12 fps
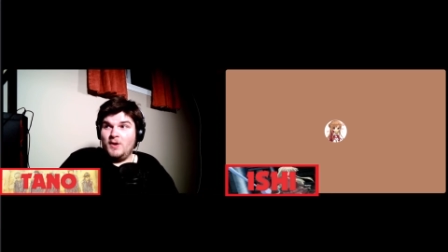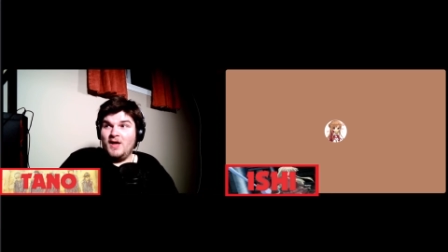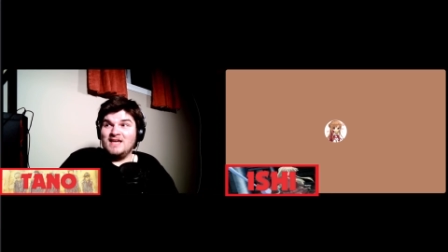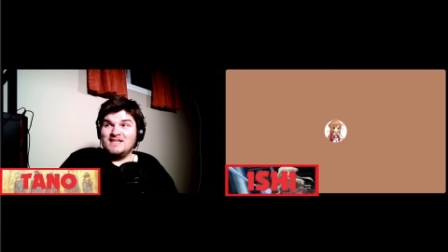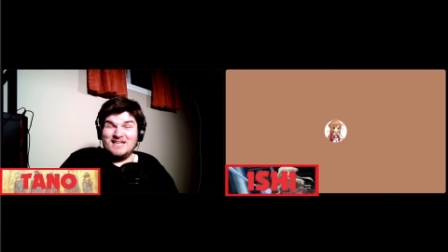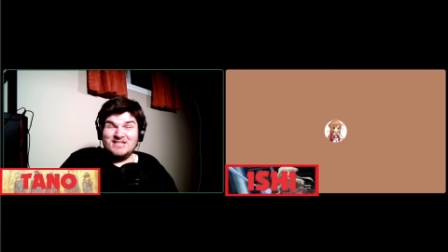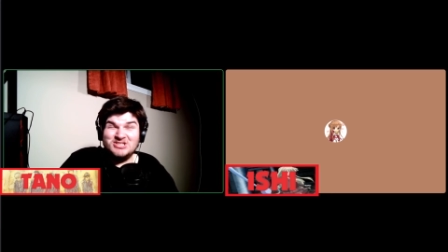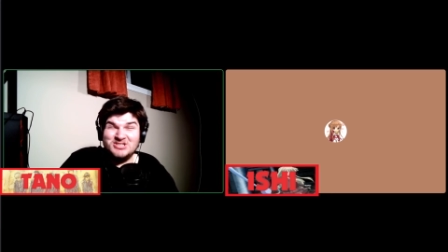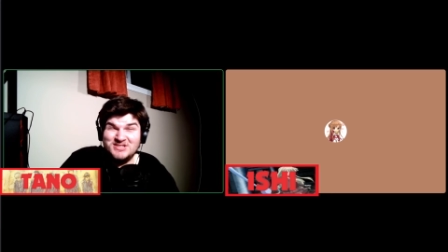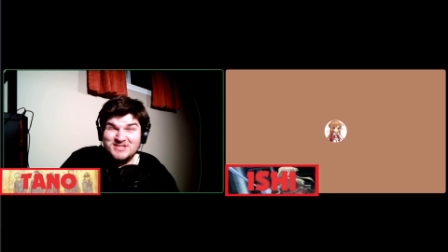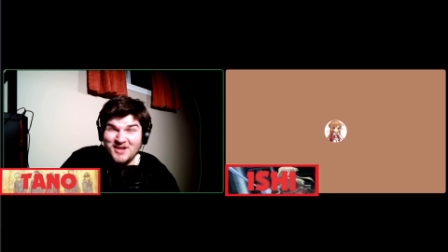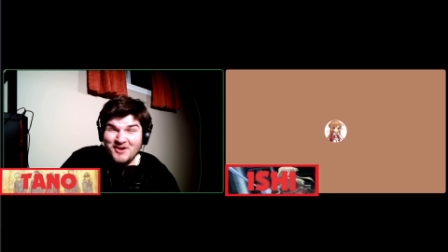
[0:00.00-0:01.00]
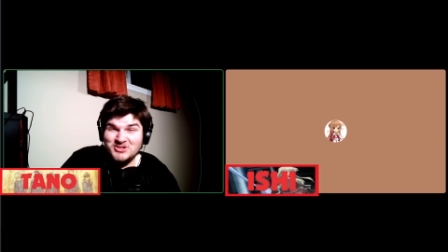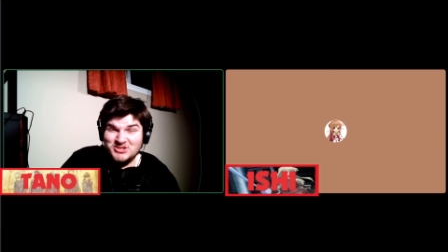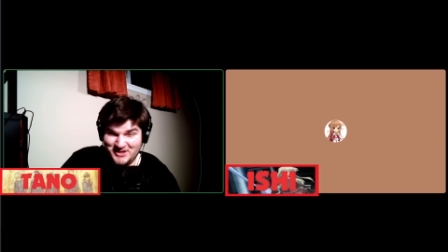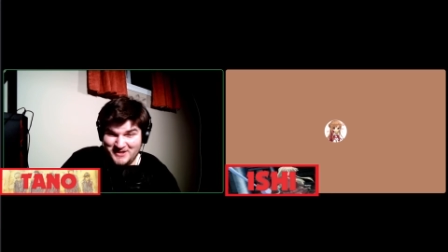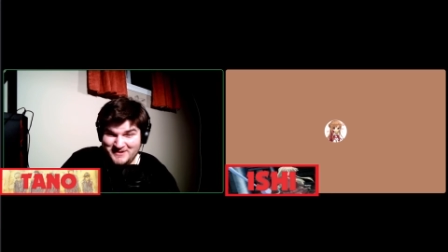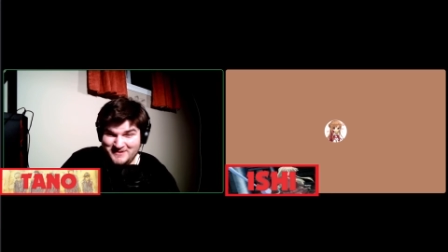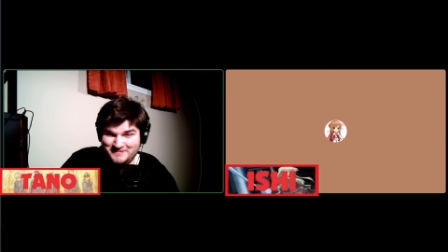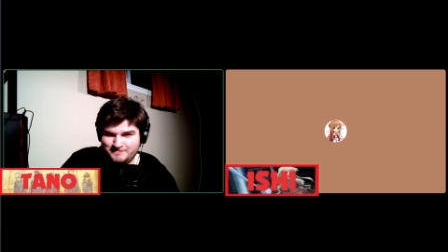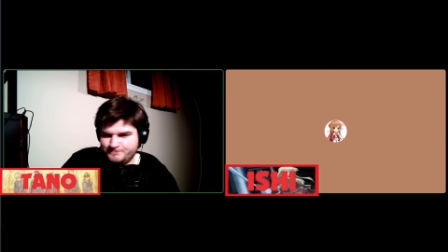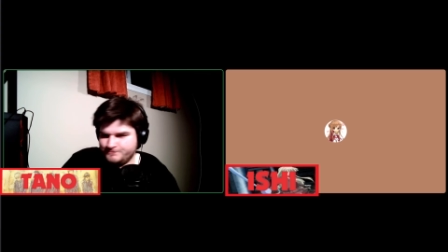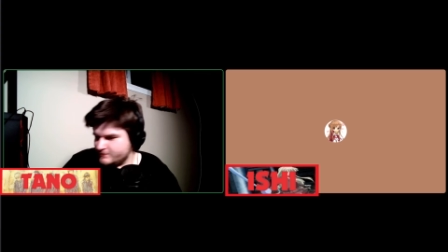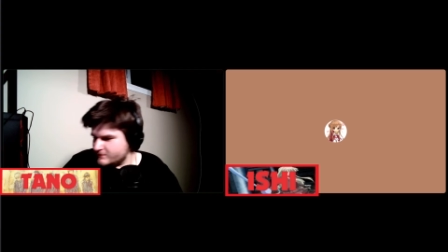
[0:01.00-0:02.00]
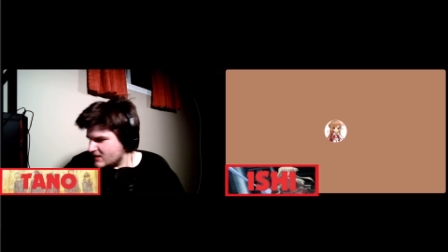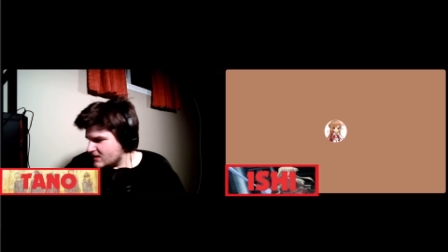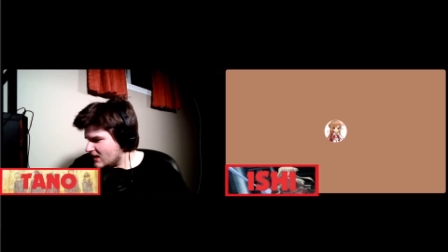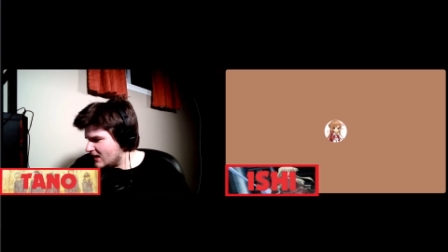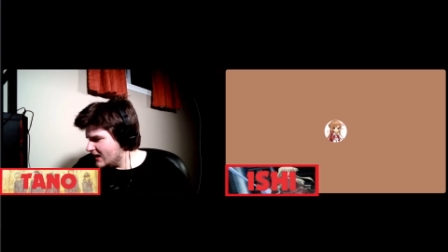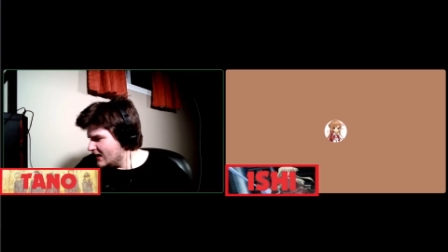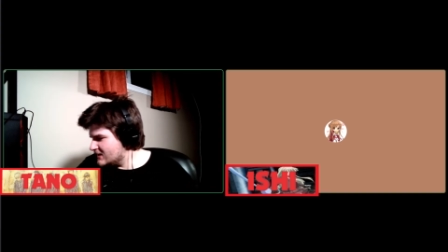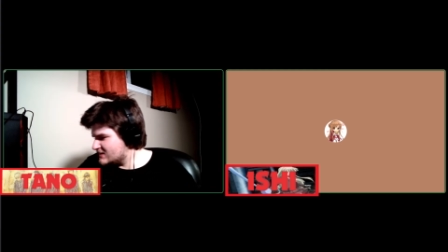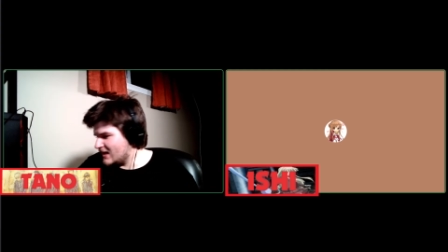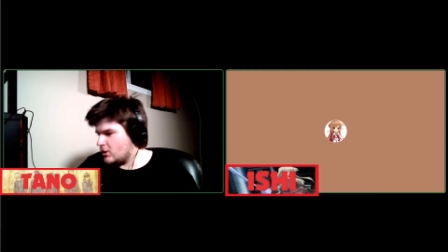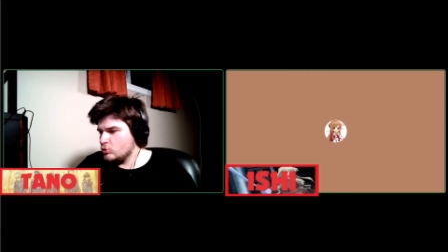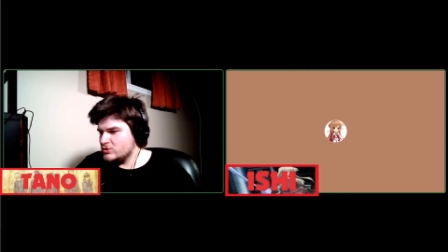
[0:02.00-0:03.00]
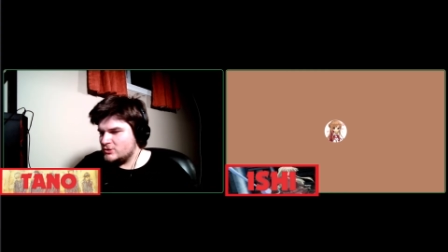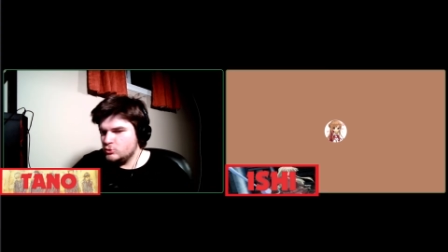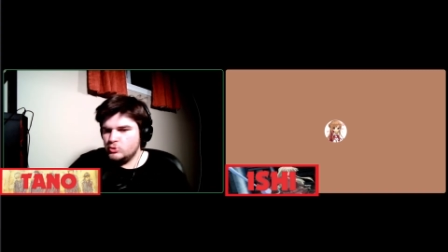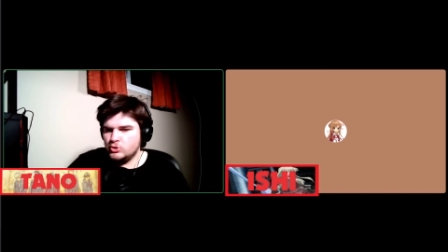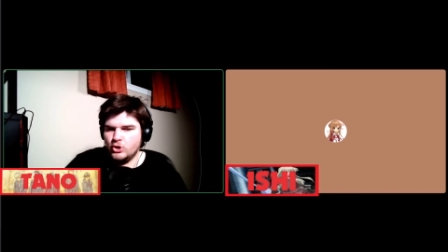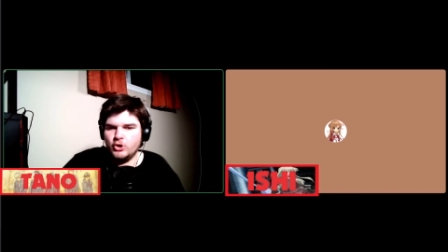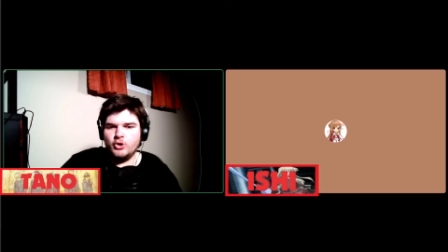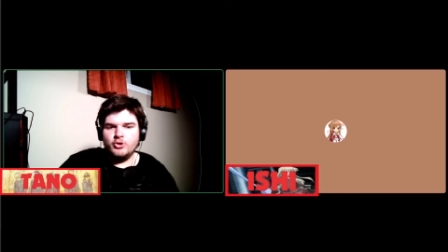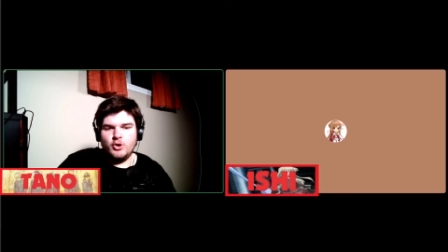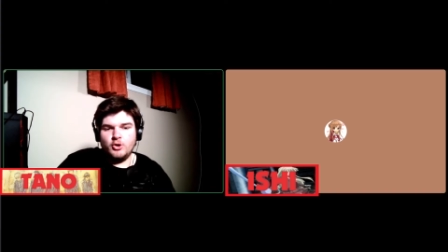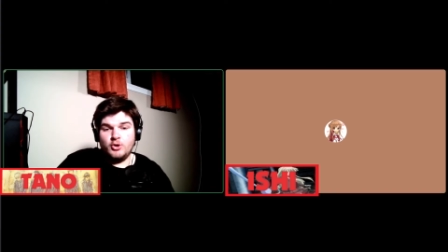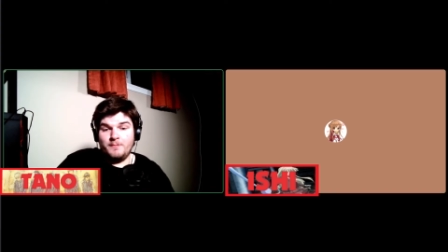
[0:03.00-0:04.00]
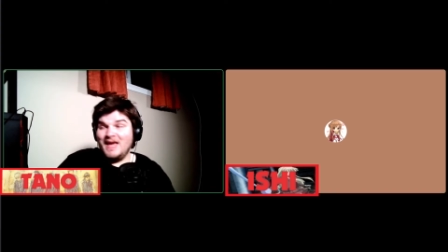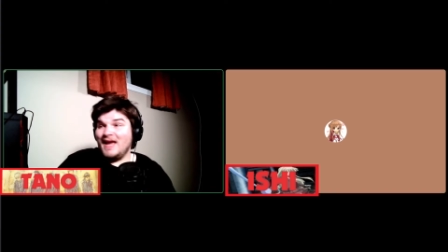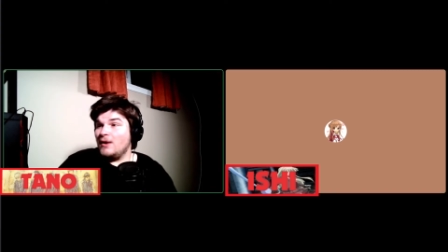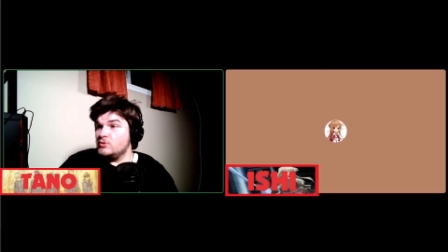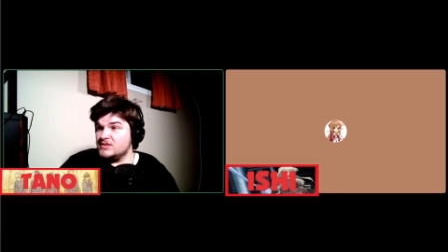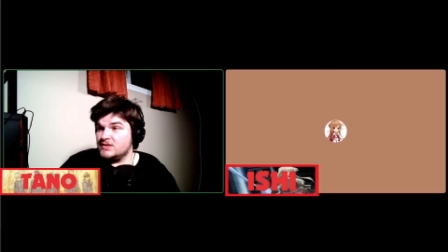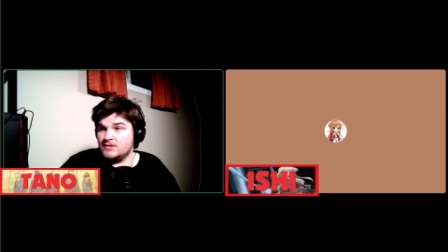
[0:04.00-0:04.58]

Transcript: Ça s'enchaîne et ça continue de, bien réussir.